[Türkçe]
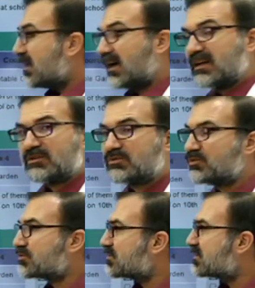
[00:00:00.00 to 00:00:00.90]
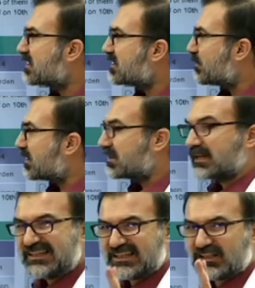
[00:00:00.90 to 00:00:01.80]
Hangi kursu
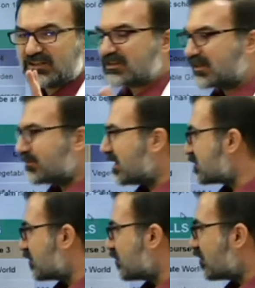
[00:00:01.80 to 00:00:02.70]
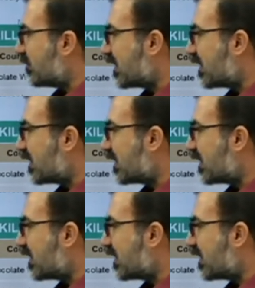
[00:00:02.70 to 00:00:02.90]
seçmeliler? İki kişiden bahsediyor